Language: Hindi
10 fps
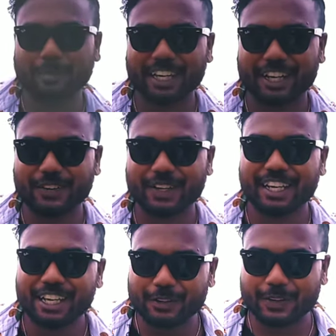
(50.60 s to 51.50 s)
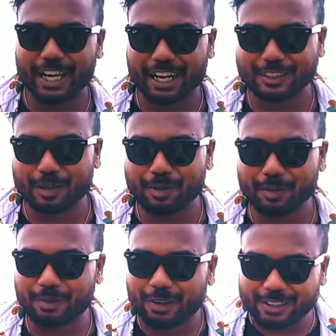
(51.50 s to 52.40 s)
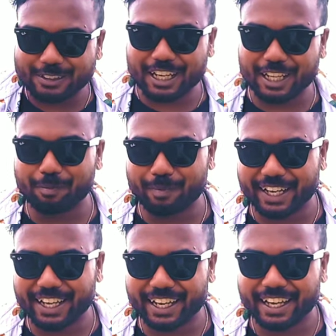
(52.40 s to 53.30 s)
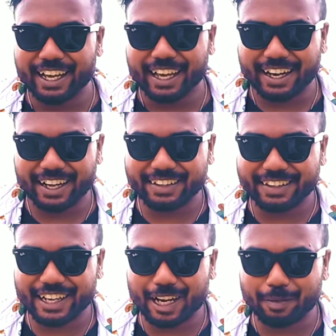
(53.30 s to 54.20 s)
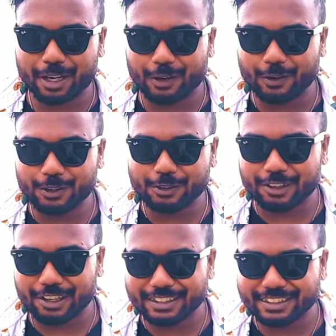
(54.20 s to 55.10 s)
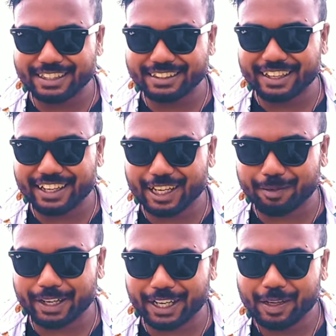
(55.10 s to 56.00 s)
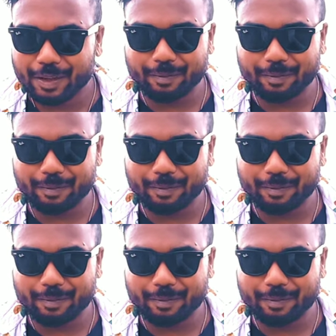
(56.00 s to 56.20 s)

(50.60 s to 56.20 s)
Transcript: बढ़िया होंगे क्योंकि आज हम भी बहुत ज़्यादा बढ़िया हैं एंड आई थिंक कैमरा ऑटो फोकस सही से नहीं कर पाया